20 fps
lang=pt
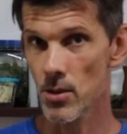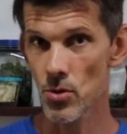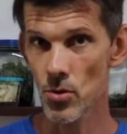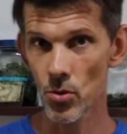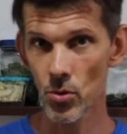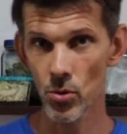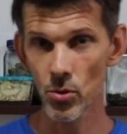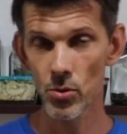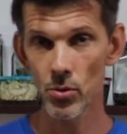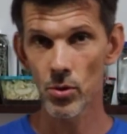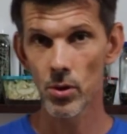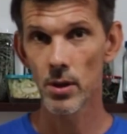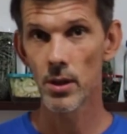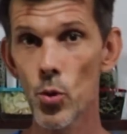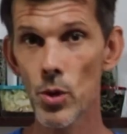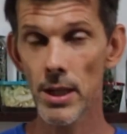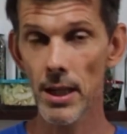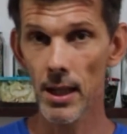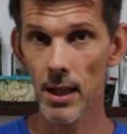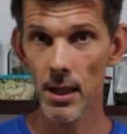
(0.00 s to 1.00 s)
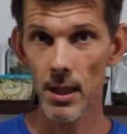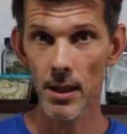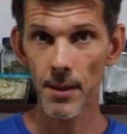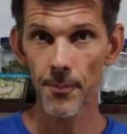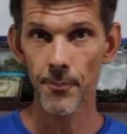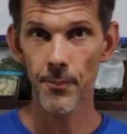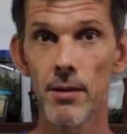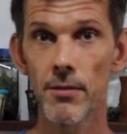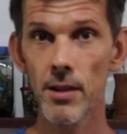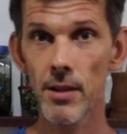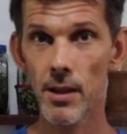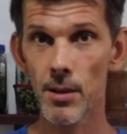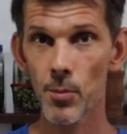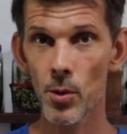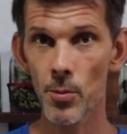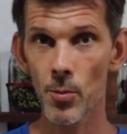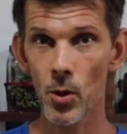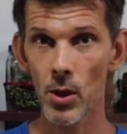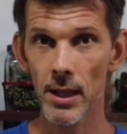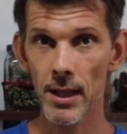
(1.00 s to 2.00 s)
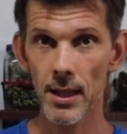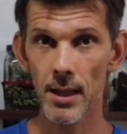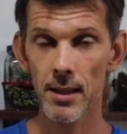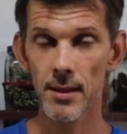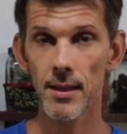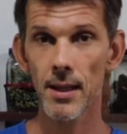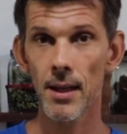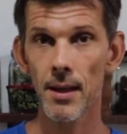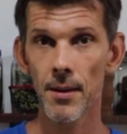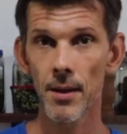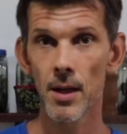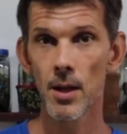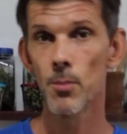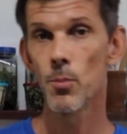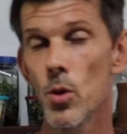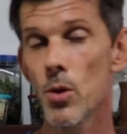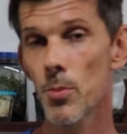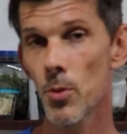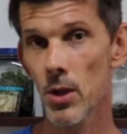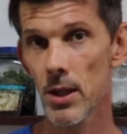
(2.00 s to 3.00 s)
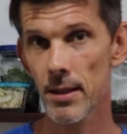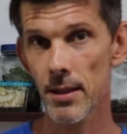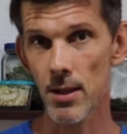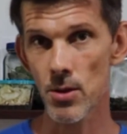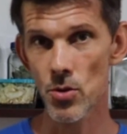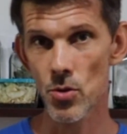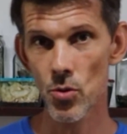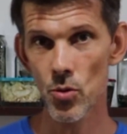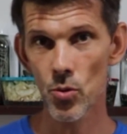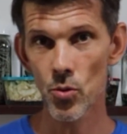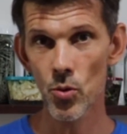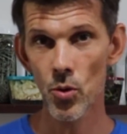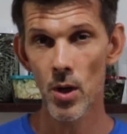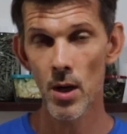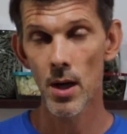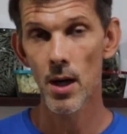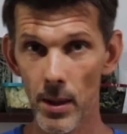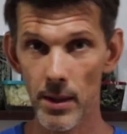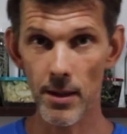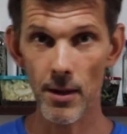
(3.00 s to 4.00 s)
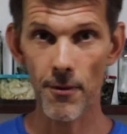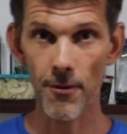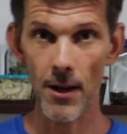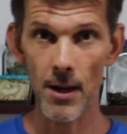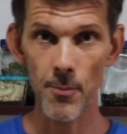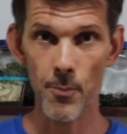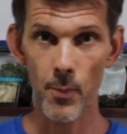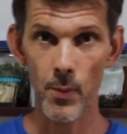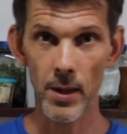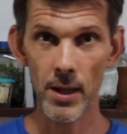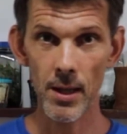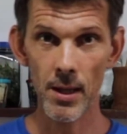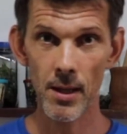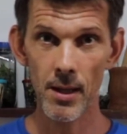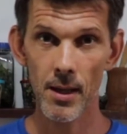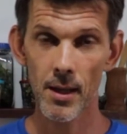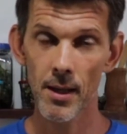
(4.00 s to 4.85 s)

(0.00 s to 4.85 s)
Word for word: azul, cunhã, ervilha borboleta, borboleta azul, butterfly pea.